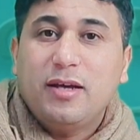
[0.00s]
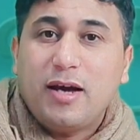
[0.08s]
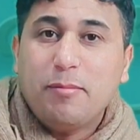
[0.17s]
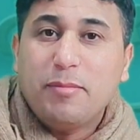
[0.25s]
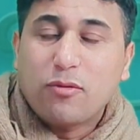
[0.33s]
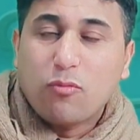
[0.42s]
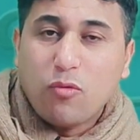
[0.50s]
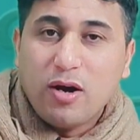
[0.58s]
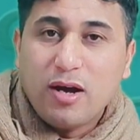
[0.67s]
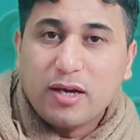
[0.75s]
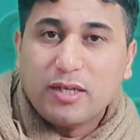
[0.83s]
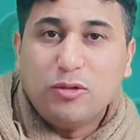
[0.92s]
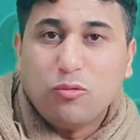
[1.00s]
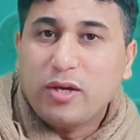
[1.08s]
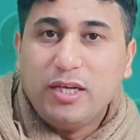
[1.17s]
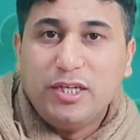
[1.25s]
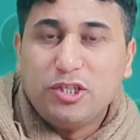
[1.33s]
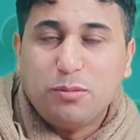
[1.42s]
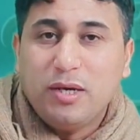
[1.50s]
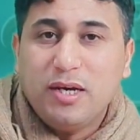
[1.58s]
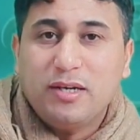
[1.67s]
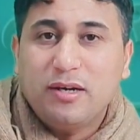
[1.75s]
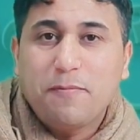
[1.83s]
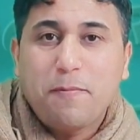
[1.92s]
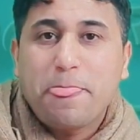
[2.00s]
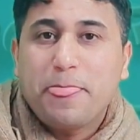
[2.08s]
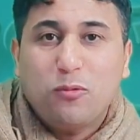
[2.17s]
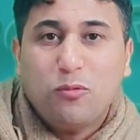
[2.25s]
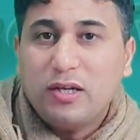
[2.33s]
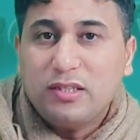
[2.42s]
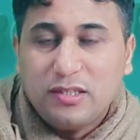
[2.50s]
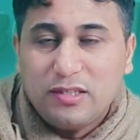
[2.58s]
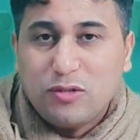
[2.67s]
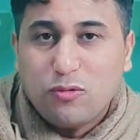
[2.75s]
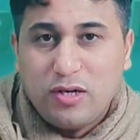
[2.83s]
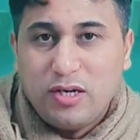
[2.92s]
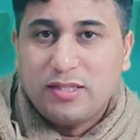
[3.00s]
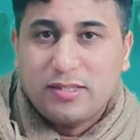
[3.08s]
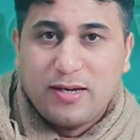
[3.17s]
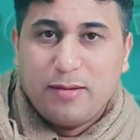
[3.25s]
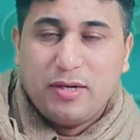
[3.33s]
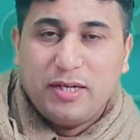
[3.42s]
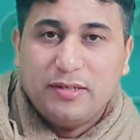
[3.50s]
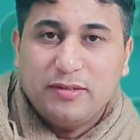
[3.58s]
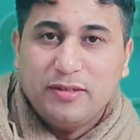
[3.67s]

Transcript: امر واقع وكيعيش معنا وغادي يديروه الناس كاملين